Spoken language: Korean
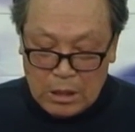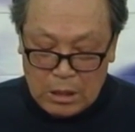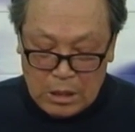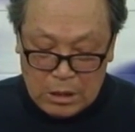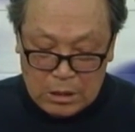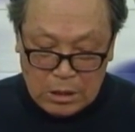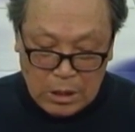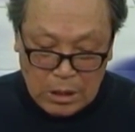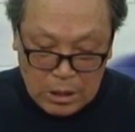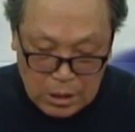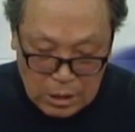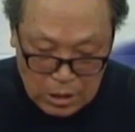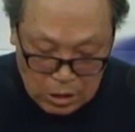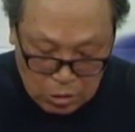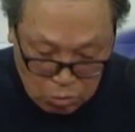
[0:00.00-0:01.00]
이래서
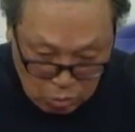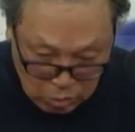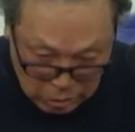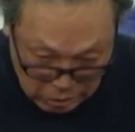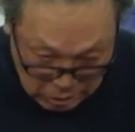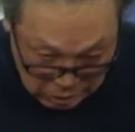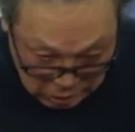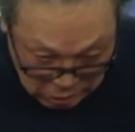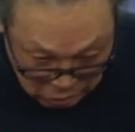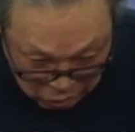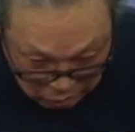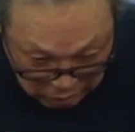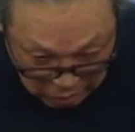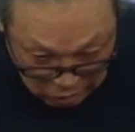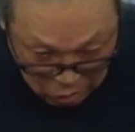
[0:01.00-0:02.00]
이게 이중원의
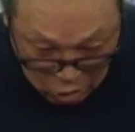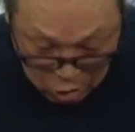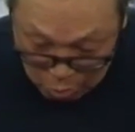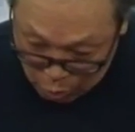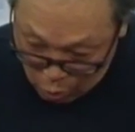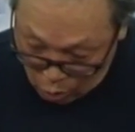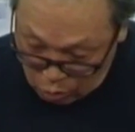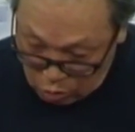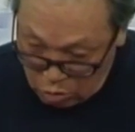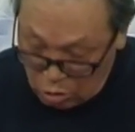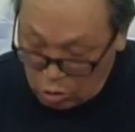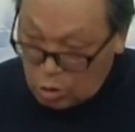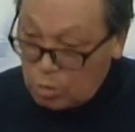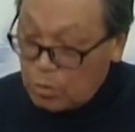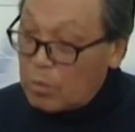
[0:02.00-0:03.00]
영향이
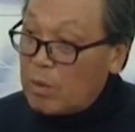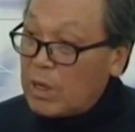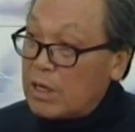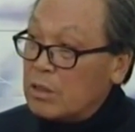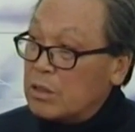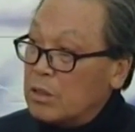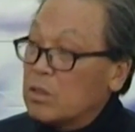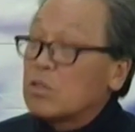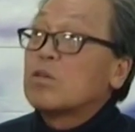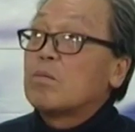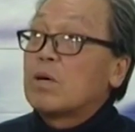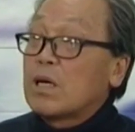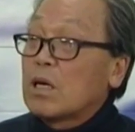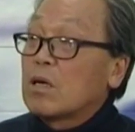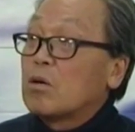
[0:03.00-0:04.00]
표준어 규범화에서는더
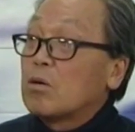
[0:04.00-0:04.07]
말할